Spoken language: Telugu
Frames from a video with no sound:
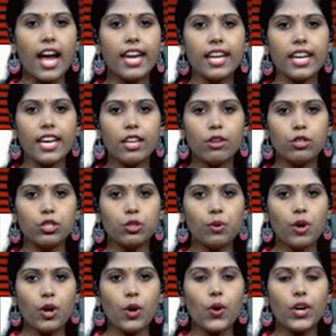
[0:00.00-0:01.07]
ఆయన
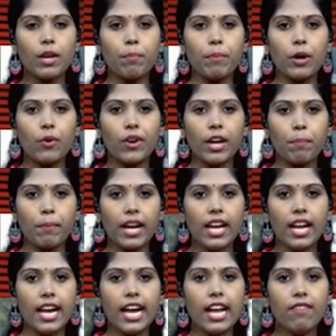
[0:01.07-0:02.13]
ఈరోజు కోటప్పకొండపై
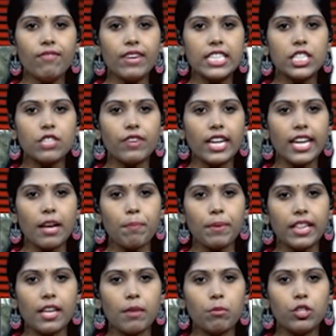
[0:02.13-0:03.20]
హిల్ ఫెస్టివల్
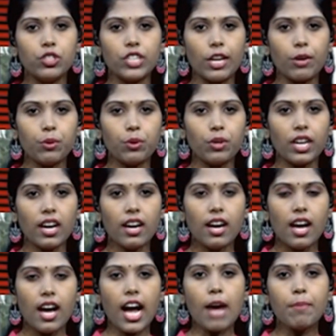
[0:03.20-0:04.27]
నేపథ్యంలో జరుగుతున్న
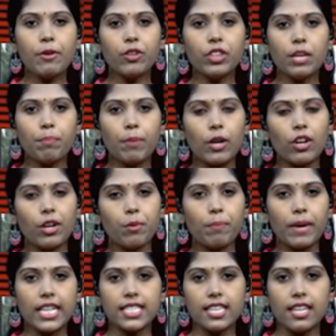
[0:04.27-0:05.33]
అభివృద్ధి పనులను
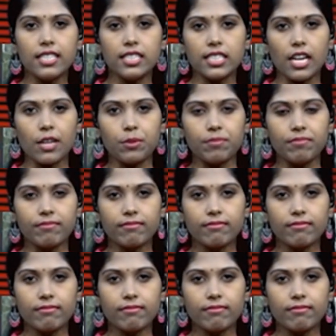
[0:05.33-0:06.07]
పరిశీలించారు